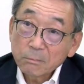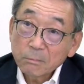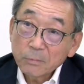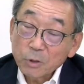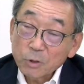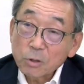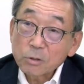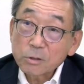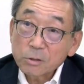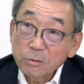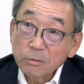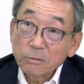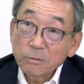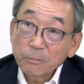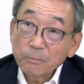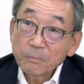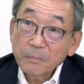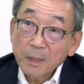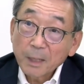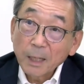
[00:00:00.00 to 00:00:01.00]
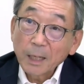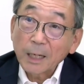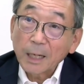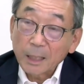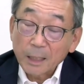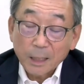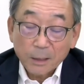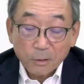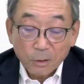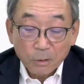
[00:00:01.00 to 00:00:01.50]
の一つのあれ
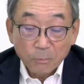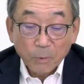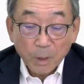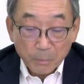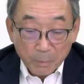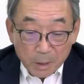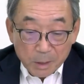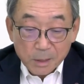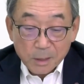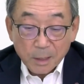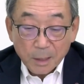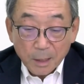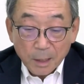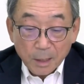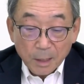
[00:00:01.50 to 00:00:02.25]
かなと思います。